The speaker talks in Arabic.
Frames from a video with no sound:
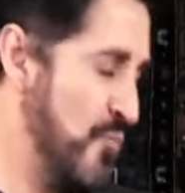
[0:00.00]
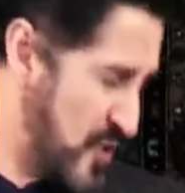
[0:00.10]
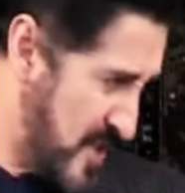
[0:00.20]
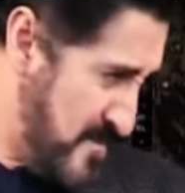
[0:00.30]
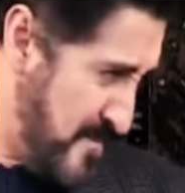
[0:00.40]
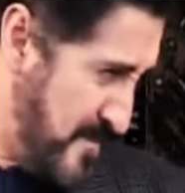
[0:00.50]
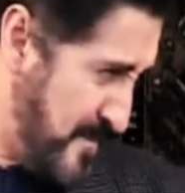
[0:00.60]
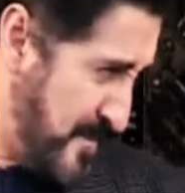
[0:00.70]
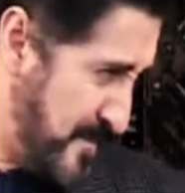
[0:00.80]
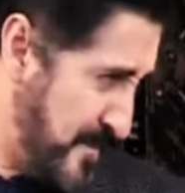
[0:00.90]
مسلم
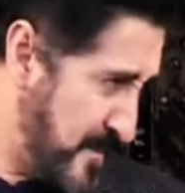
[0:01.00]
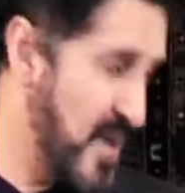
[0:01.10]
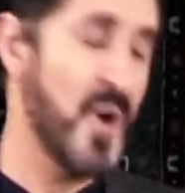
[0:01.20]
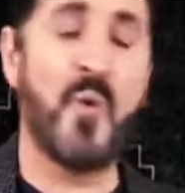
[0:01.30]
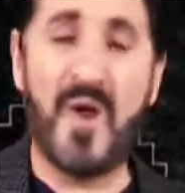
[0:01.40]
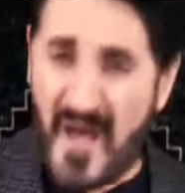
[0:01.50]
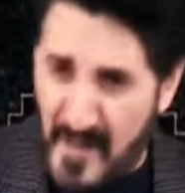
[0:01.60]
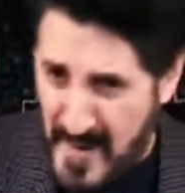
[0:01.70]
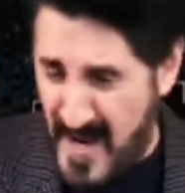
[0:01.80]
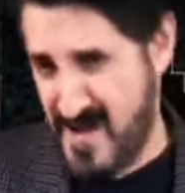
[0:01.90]

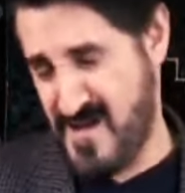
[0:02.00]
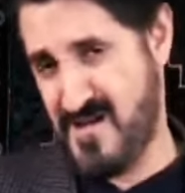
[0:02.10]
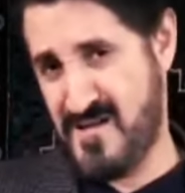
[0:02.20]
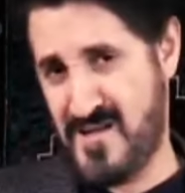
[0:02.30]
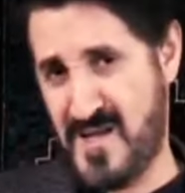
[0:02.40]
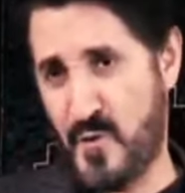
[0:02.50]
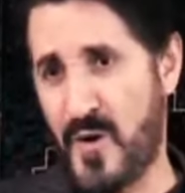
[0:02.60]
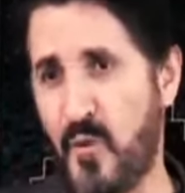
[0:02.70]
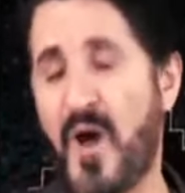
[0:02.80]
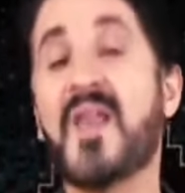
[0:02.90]
والأربعة
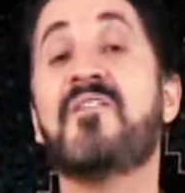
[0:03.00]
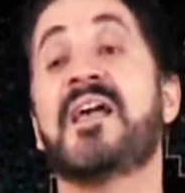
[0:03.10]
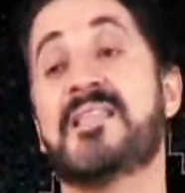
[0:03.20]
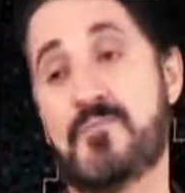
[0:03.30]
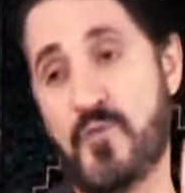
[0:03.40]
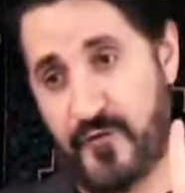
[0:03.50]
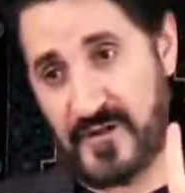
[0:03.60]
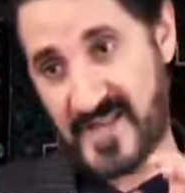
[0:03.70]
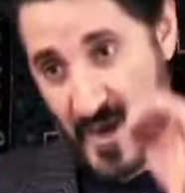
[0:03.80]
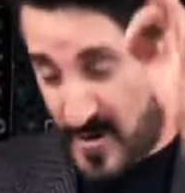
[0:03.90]
والبخاري في الأدب
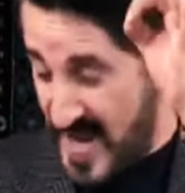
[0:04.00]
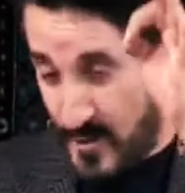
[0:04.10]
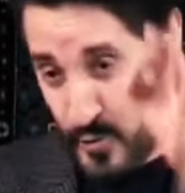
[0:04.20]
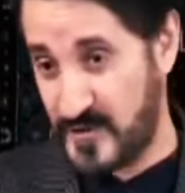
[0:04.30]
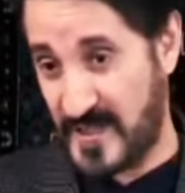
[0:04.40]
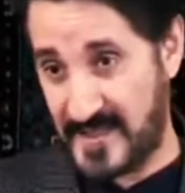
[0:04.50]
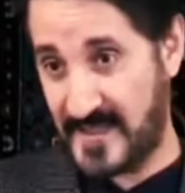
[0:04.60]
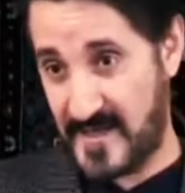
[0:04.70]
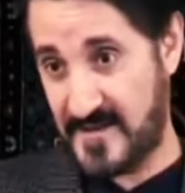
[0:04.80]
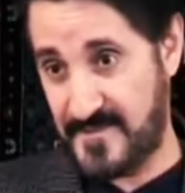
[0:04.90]
المفرد لأكون
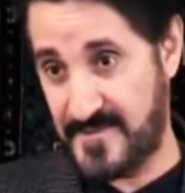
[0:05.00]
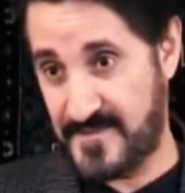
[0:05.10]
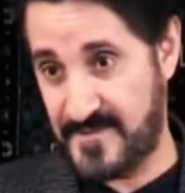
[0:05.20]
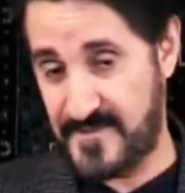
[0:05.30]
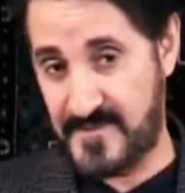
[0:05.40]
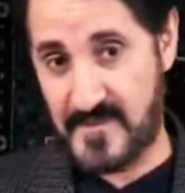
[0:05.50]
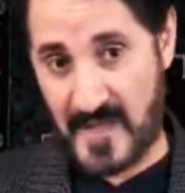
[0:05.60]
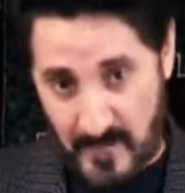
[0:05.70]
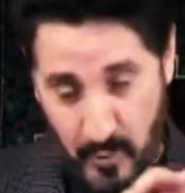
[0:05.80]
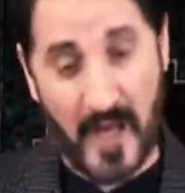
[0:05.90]
دقيقا
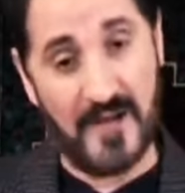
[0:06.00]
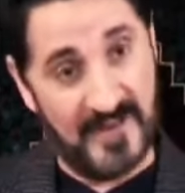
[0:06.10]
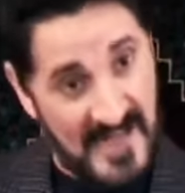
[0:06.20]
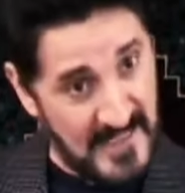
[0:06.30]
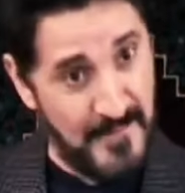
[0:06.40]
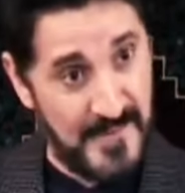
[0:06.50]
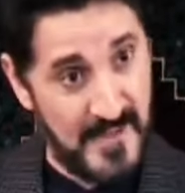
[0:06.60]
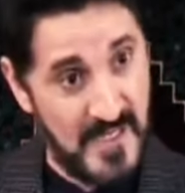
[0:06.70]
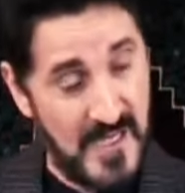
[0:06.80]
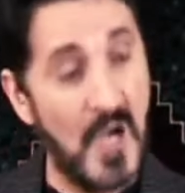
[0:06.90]
البخاري في الأدب
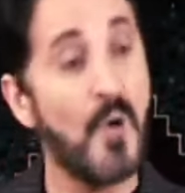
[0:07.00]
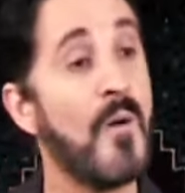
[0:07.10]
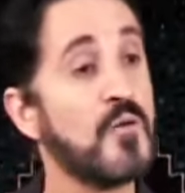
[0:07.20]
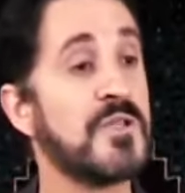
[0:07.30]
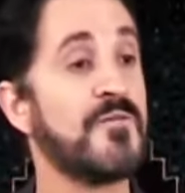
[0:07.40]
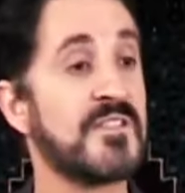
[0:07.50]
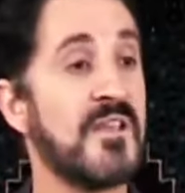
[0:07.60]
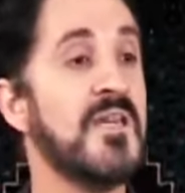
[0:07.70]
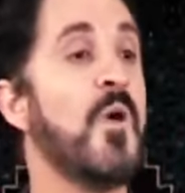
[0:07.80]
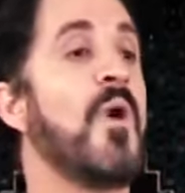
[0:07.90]
ومسلم في
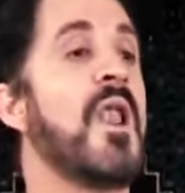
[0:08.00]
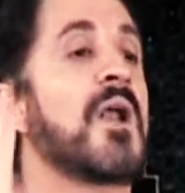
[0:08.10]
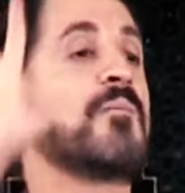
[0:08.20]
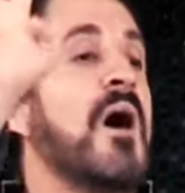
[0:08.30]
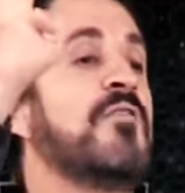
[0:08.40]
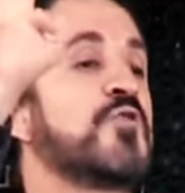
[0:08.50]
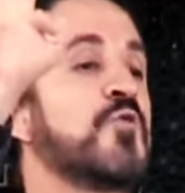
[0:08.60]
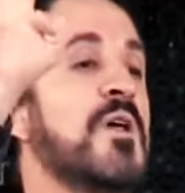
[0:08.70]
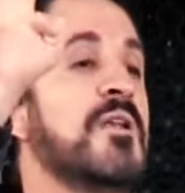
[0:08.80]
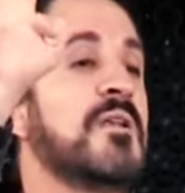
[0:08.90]
الصحيح والأربعة في
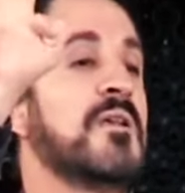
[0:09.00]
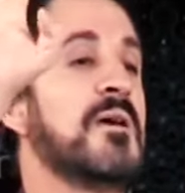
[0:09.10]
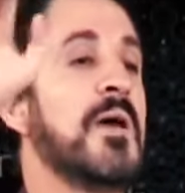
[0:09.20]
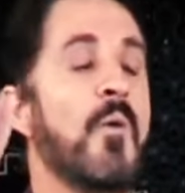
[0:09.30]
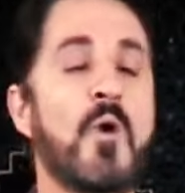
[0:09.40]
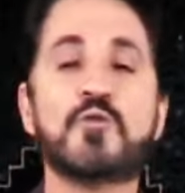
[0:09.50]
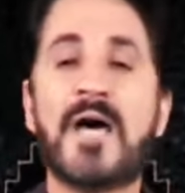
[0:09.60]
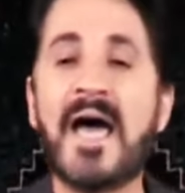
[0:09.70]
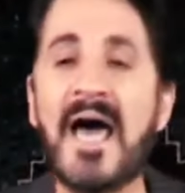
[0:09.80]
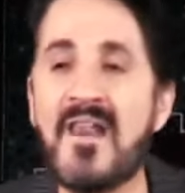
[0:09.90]
السنن
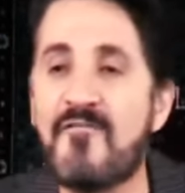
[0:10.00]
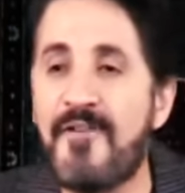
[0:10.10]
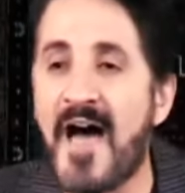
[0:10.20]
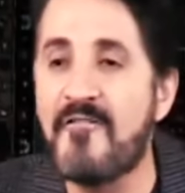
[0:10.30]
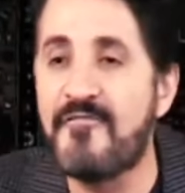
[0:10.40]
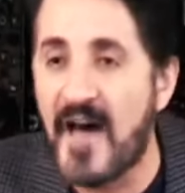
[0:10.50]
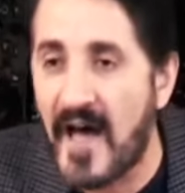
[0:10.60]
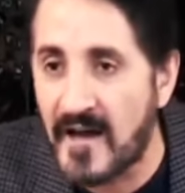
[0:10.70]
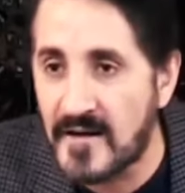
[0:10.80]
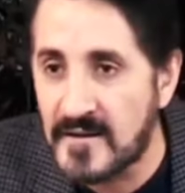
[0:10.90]
ويدعى
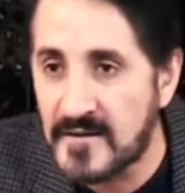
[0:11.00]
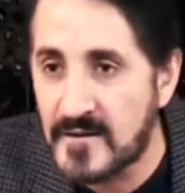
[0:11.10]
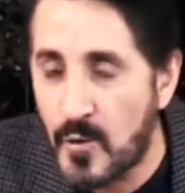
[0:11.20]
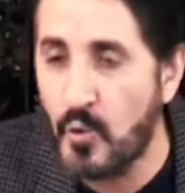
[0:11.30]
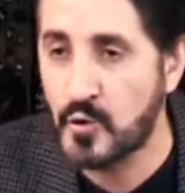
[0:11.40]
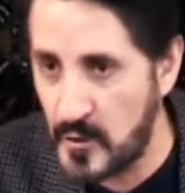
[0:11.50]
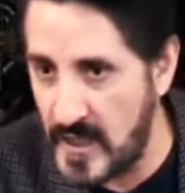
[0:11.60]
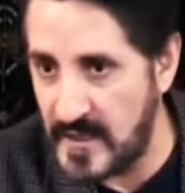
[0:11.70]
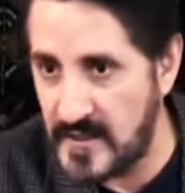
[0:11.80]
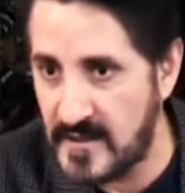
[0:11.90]
الفأفاء عودوا
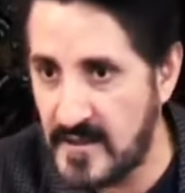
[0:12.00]
إليه